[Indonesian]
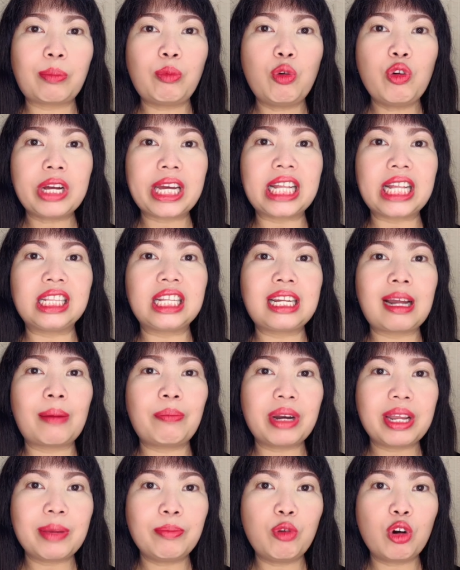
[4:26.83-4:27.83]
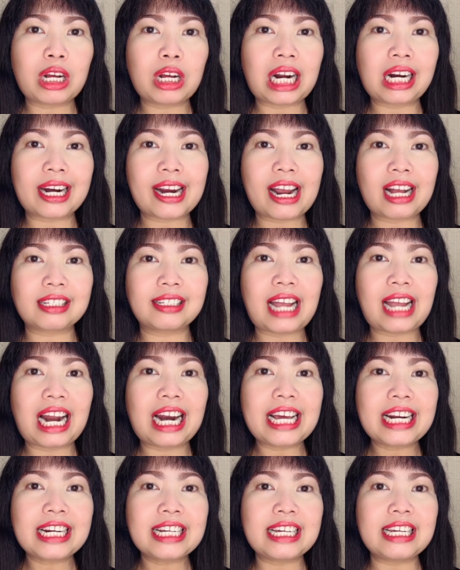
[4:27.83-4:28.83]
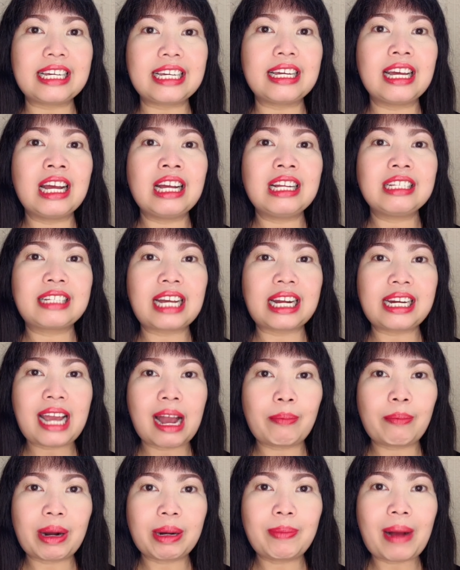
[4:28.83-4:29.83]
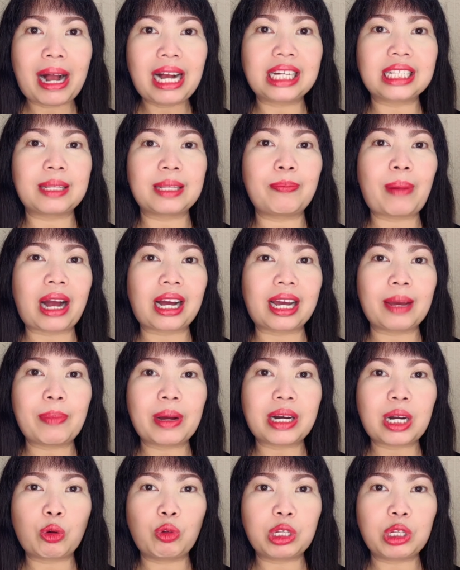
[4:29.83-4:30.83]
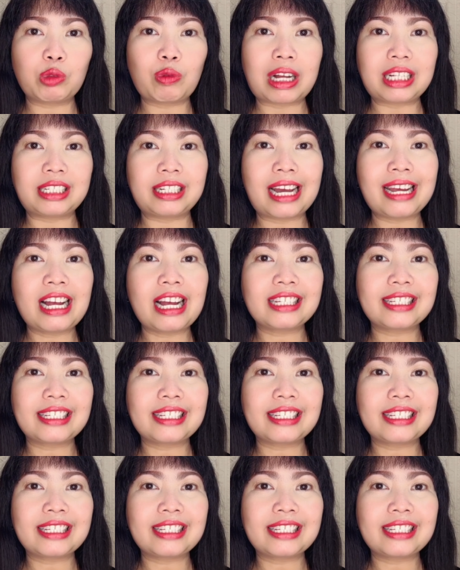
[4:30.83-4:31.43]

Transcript: mungkin tidak menimbulkan reaksi alergi, jadi aman banget dipakai pada kulit wajah yang